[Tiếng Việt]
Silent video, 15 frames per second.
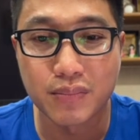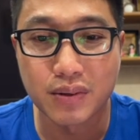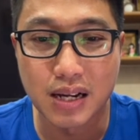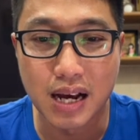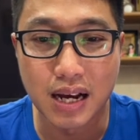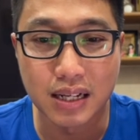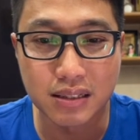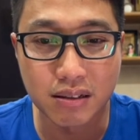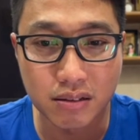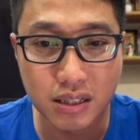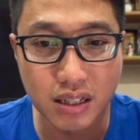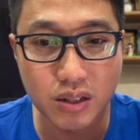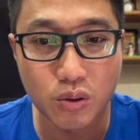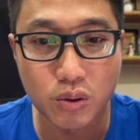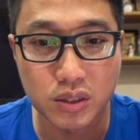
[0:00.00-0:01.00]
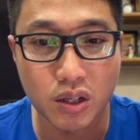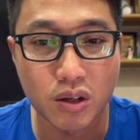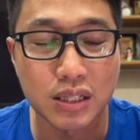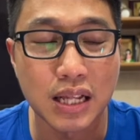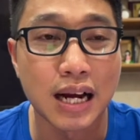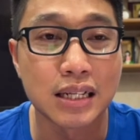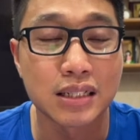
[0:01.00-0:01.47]
để thưởng thức cuộc so
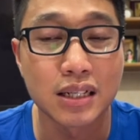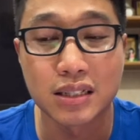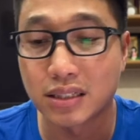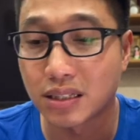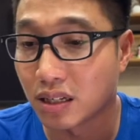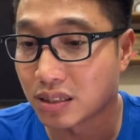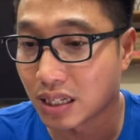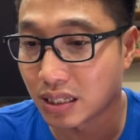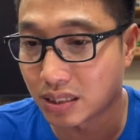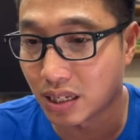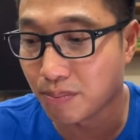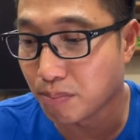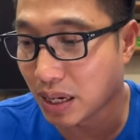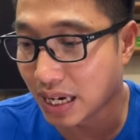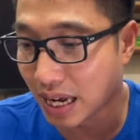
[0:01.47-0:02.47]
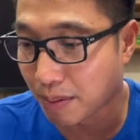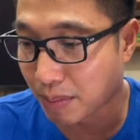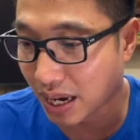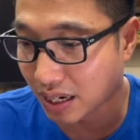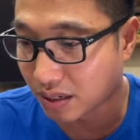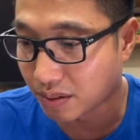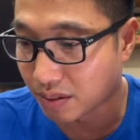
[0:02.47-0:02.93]
tài trên sân Jassim Bin Hamad.